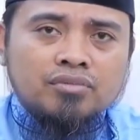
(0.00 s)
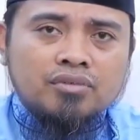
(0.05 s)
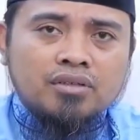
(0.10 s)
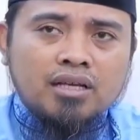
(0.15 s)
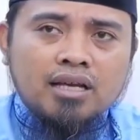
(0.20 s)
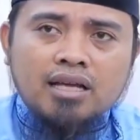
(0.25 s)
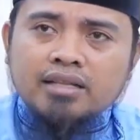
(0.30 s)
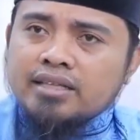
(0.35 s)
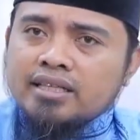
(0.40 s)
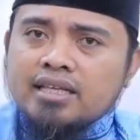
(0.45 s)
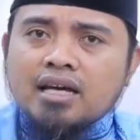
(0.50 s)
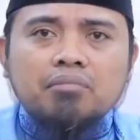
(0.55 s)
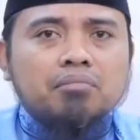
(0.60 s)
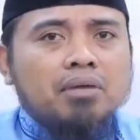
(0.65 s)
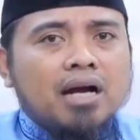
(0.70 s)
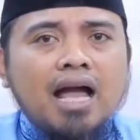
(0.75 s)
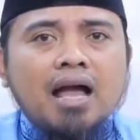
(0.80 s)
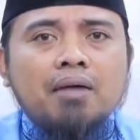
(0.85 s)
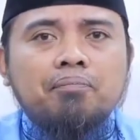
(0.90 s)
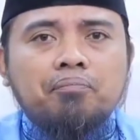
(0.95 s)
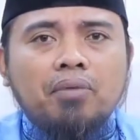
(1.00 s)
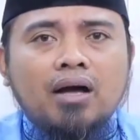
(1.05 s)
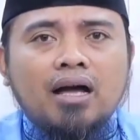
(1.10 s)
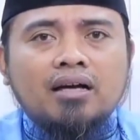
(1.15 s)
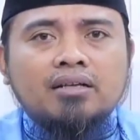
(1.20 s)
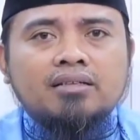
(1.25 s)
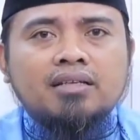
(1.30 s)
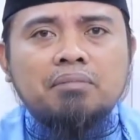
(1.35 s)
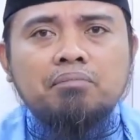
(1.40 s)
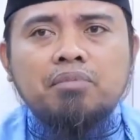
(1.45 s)
Ya, tidak mengapa.
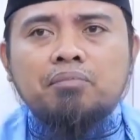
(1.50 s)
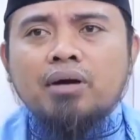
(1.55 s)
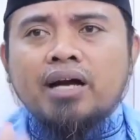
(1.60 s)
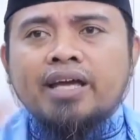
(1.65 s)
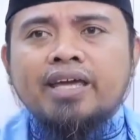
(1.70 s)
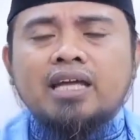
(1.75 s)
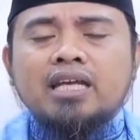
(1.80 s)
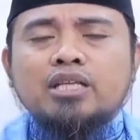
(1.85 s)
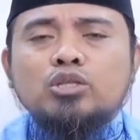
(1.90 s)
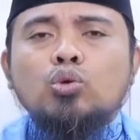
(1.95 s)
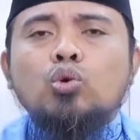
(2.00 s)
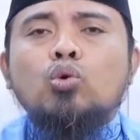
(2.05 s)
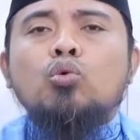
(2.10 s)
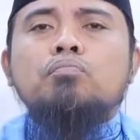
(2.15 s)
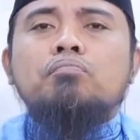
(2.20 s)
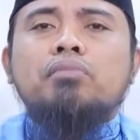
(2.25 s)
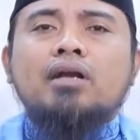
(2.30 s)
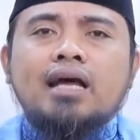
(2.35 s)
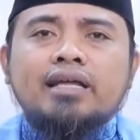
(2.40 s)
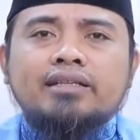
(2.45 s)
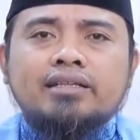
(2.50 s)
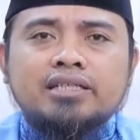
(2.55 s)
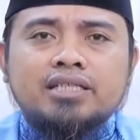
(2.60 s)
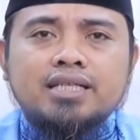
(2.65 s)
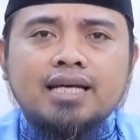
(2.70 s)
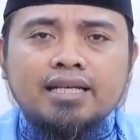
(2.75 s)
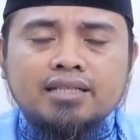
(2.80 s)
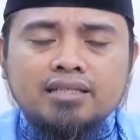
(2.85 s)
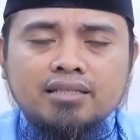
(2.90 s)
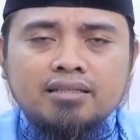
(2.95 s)
Dan pembagian itu lumrah
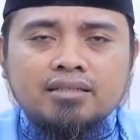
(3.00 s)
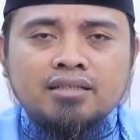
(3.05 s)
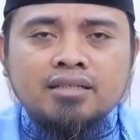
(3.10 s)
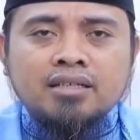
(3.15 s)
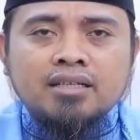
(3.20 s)
terjadi.